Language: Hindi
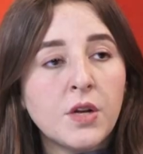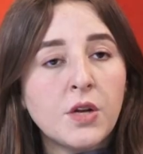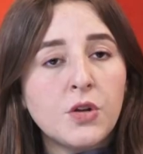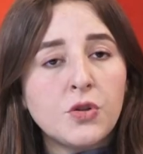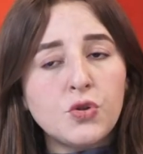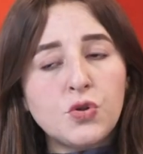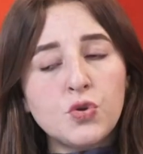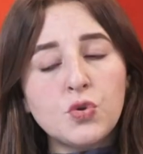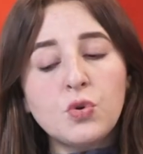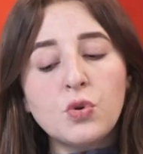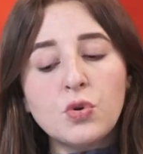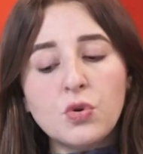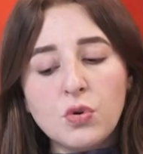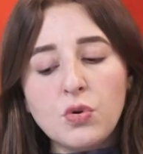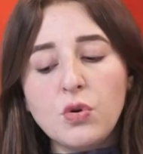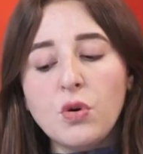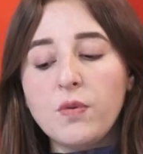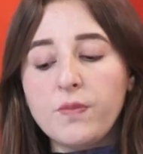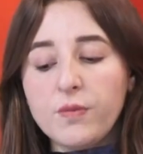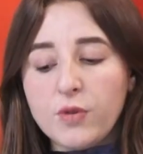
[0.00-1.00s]
झूठ
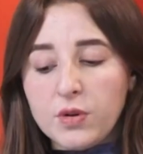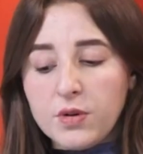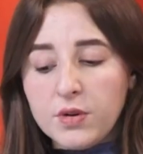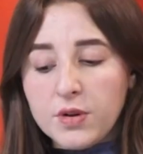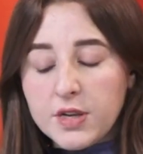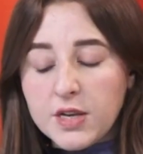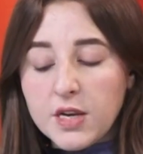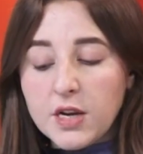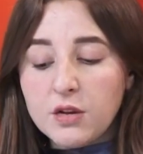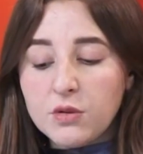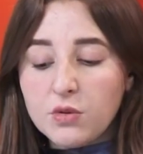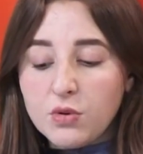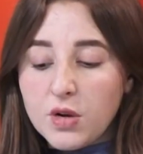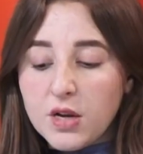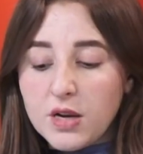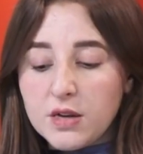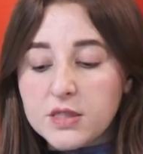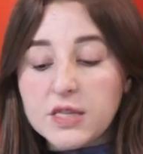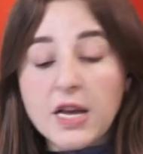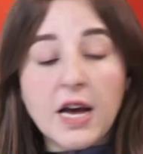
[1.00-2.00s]
तो ये तो
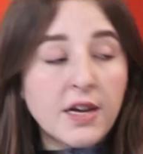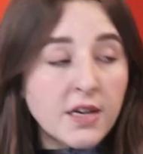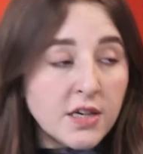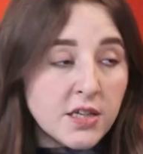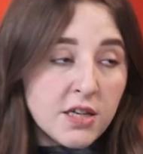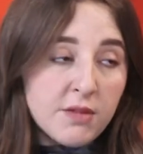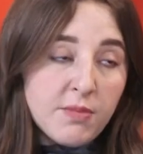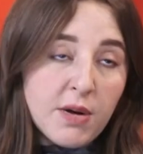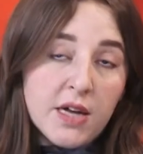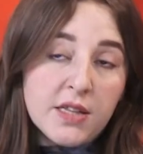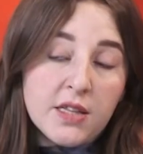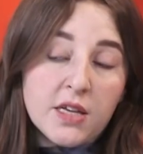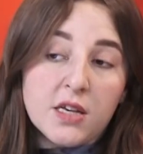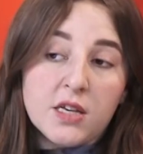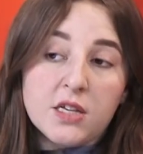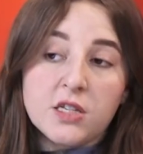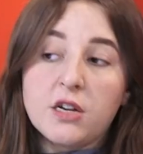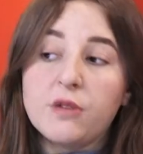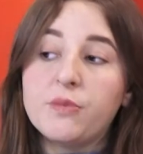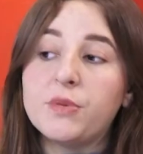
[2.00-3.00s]
एक जाहिर सी बात है
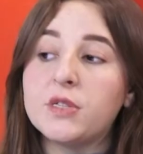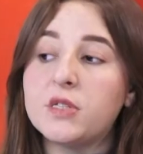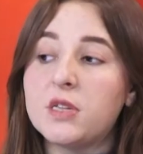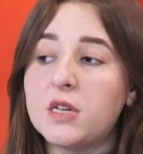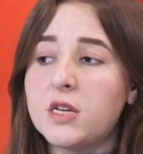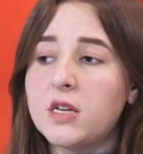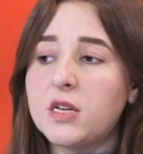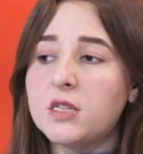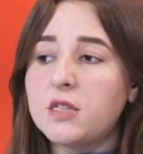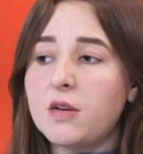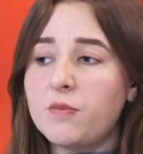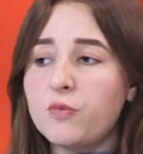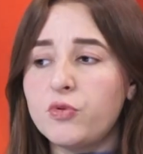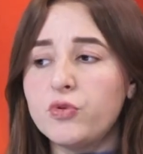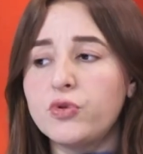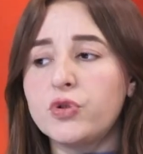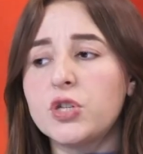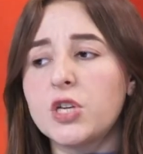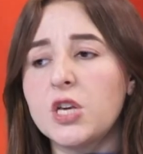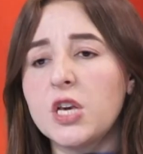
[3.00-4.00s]
कि जब इसने ये सब
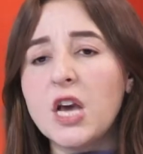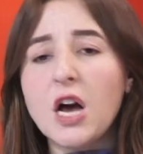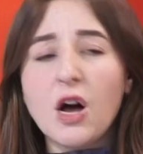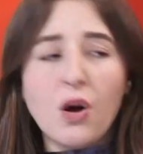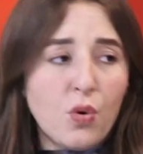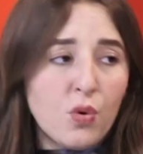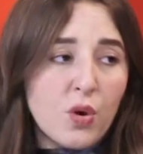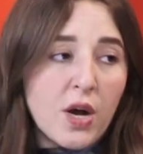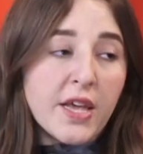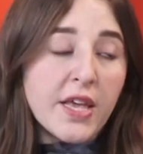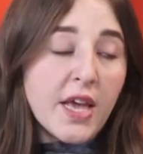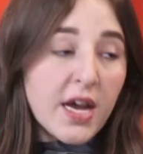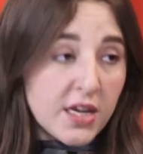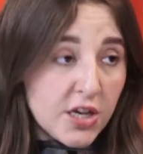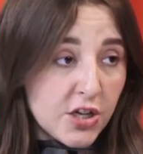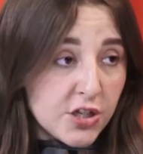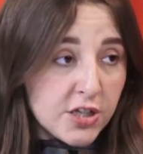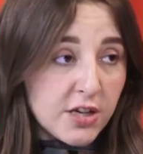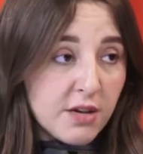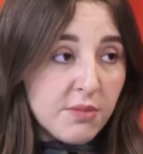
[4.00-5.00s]
कुछ किया होगा या
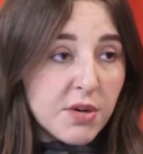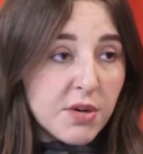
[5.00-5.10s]
नशे